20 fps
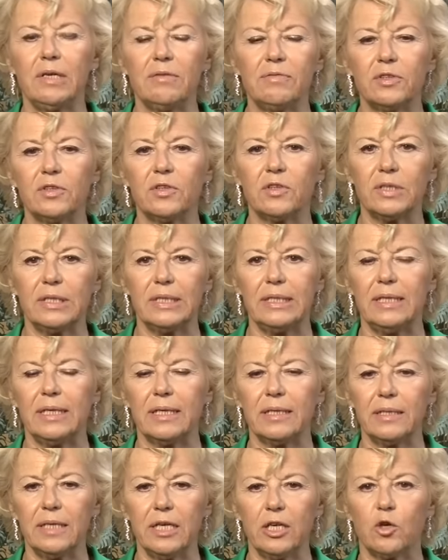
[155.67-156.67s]
vendredi
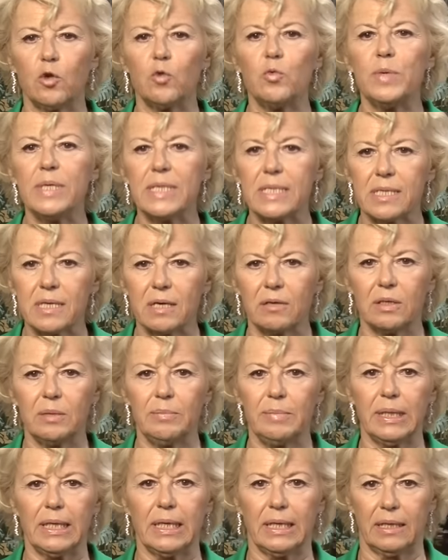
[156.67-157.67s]
dernier que 800
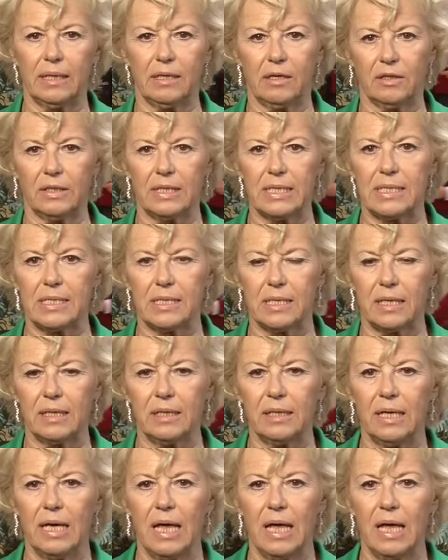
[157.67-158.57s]
immigrés clandestins